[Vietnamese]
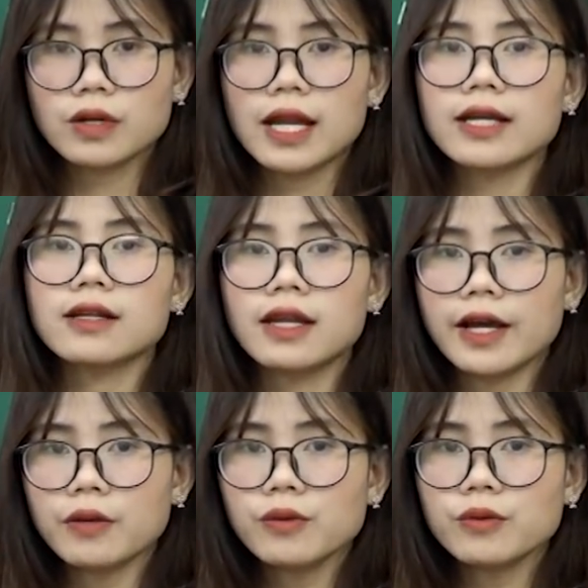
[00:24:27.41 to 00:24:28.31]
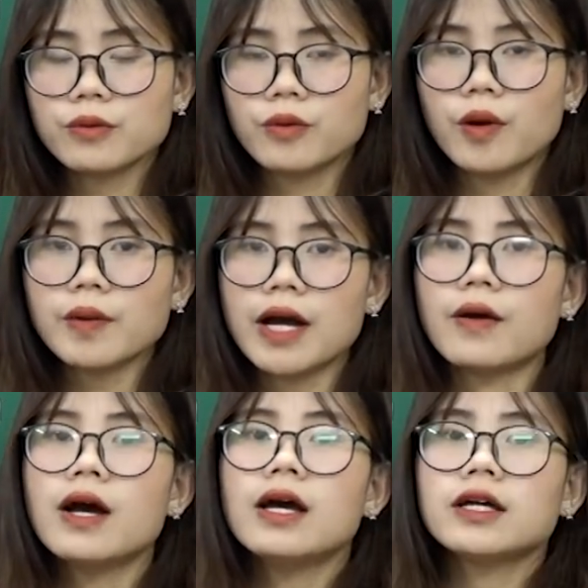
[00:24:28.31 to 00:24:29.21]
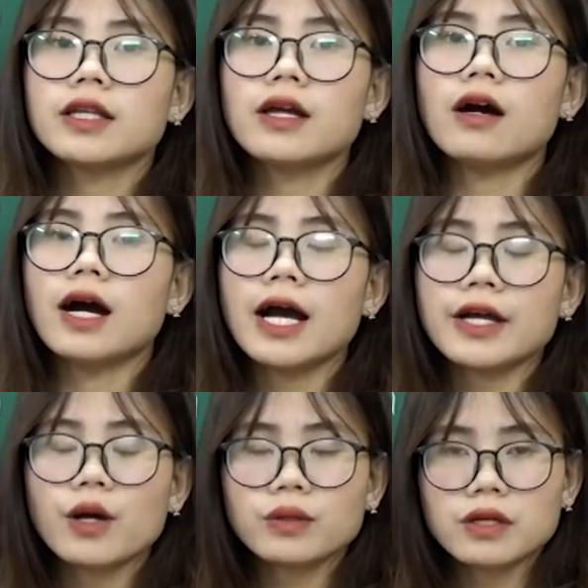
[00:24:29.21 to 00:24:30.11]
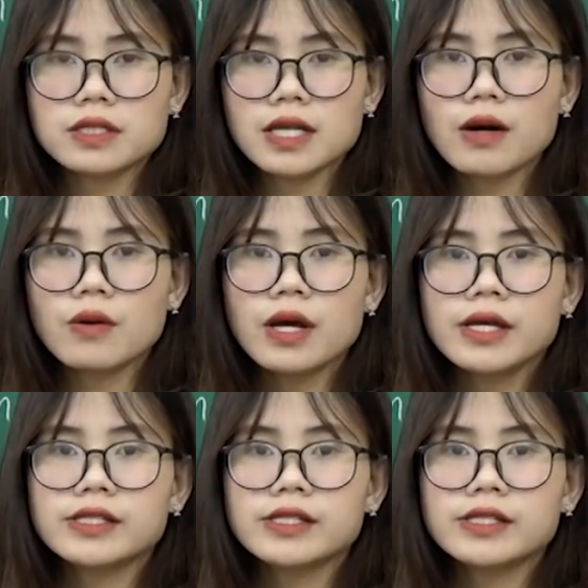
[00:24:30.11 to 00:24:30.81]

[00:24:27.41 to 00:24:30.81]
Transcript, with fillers: lạnh lẽo đúng không nào thì ở hai câu thơ sau